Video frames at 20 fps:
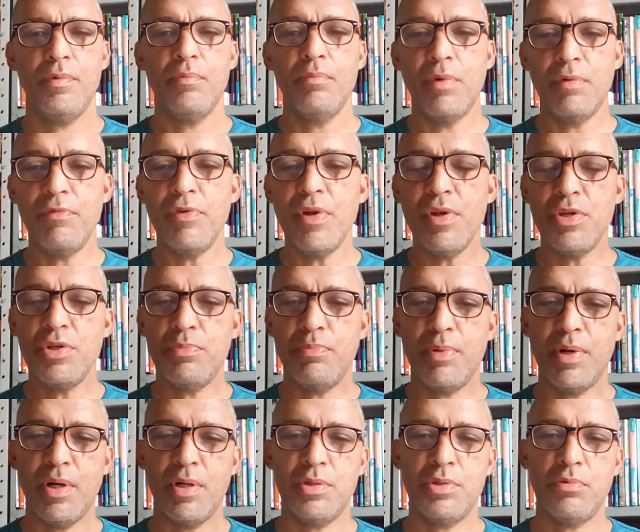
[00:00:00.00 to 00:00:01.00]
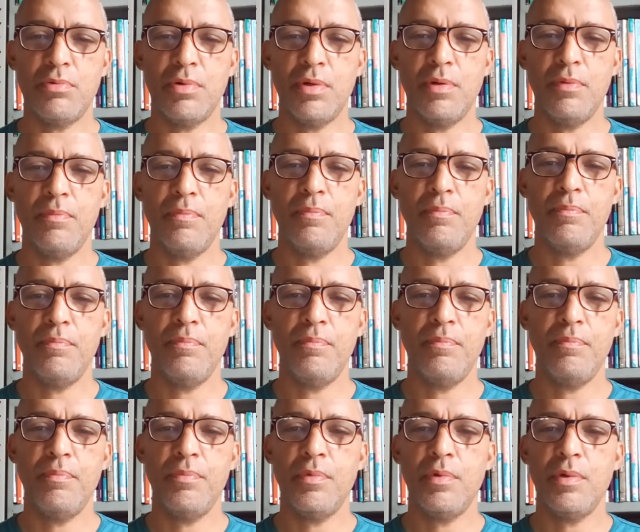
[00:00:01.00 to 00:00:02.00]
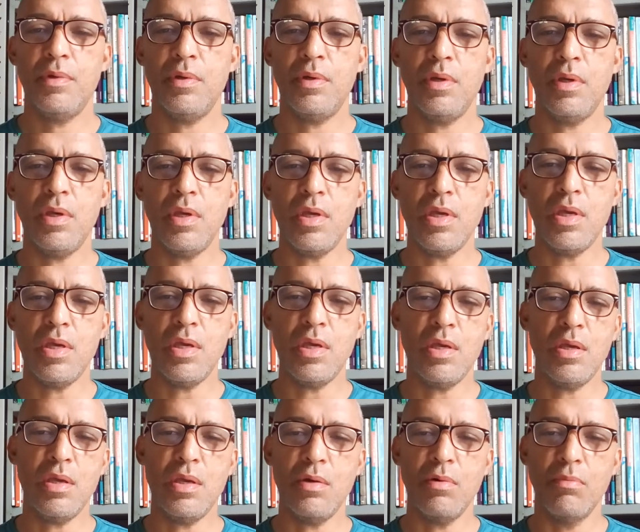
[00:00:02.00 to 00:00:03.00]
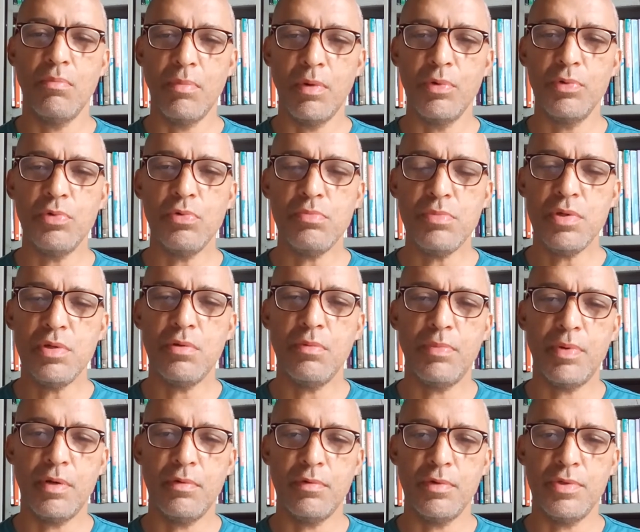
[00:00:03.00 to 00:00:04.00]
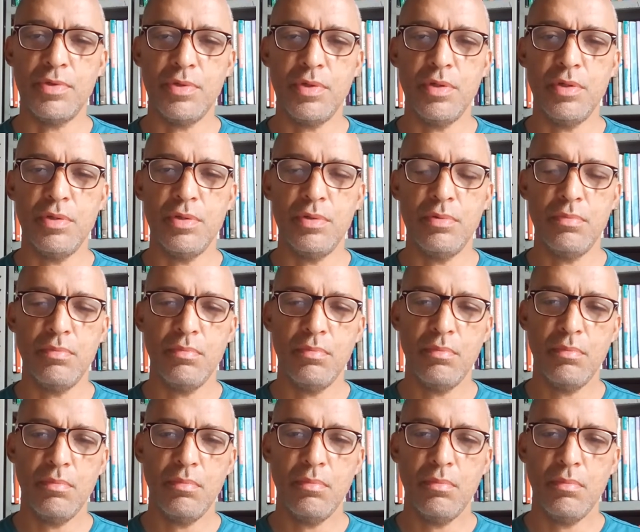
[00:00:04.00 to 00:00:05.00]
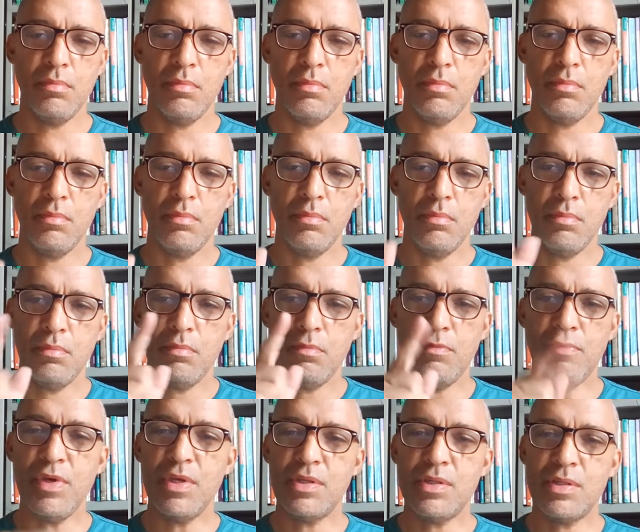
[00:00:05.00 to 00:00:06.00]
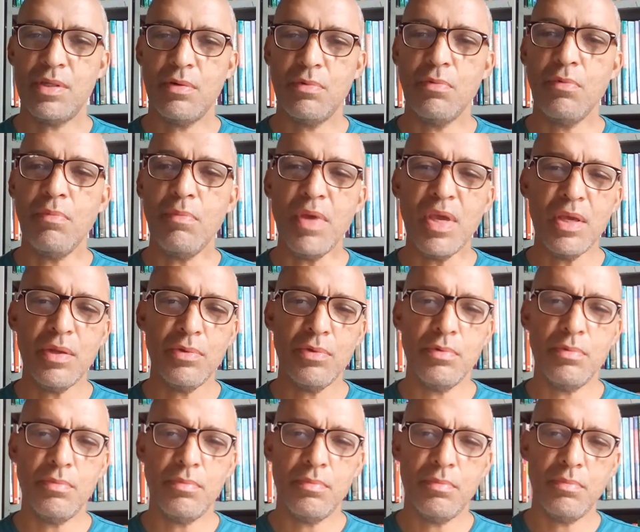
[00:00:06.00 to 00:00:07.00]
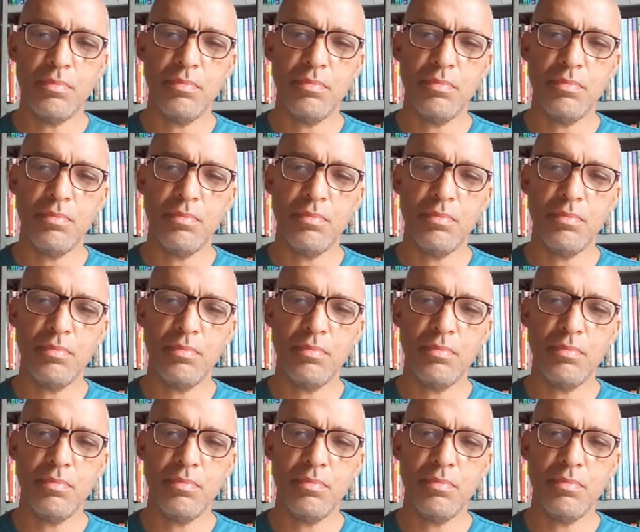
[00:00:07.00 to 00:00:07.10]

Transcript: Uma feliz Páscoa e um bom domingo para vocês. Vençam o medo.